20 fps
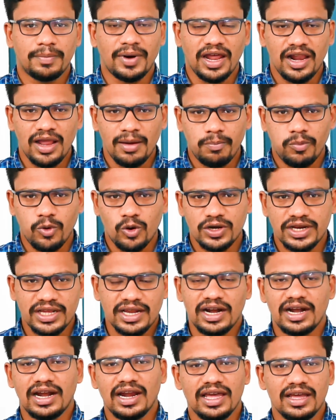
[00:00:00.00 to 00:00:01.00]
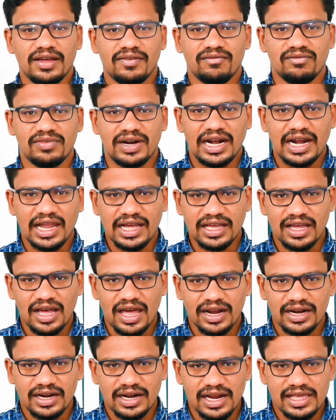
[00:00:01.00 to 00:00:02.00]
பல போட்டிகளில்
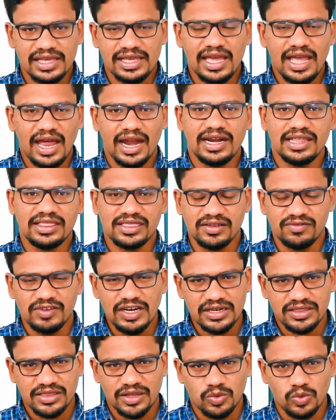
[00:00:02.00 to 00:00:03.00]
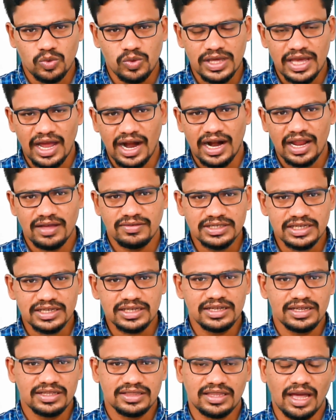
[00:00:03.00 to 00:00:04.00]
வெள்ளக்காரங்களையே அடித்து வீழ்த்தக்கூடிய
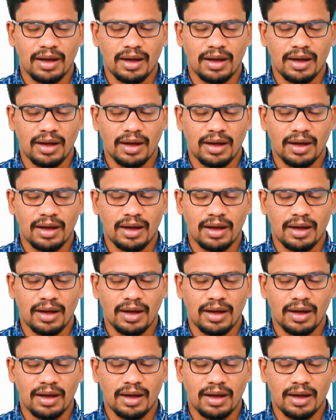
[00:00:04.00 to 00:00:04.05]
அளவுக்கு